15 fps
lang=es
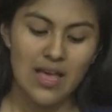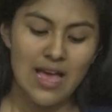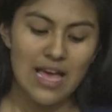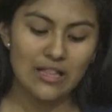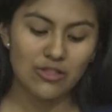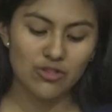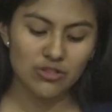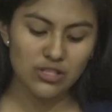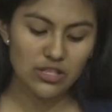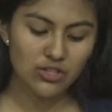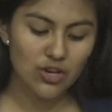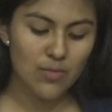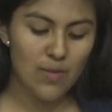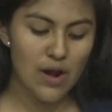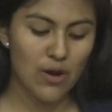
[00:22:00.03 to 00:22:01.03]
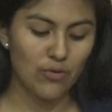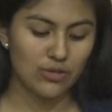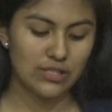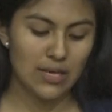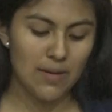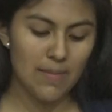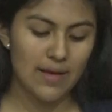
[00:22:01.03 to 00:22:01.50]
Entonces como le
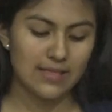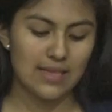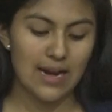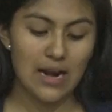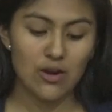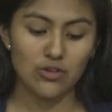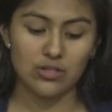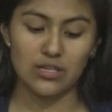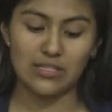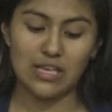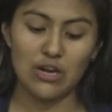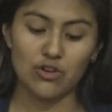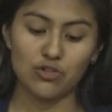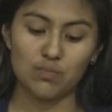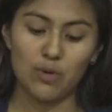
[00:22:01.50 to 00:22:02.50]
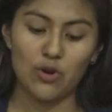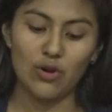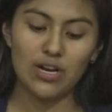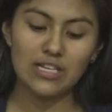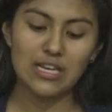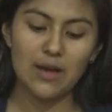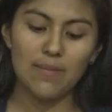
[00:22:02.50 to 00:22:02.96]
gustaba matar a los cristianos, pero
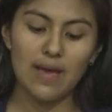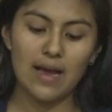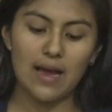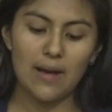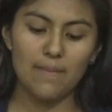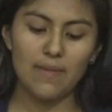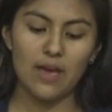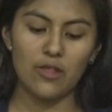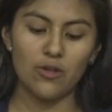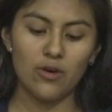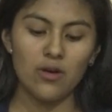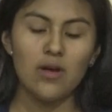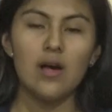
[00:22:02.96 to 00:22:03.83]
él ya había cambiado,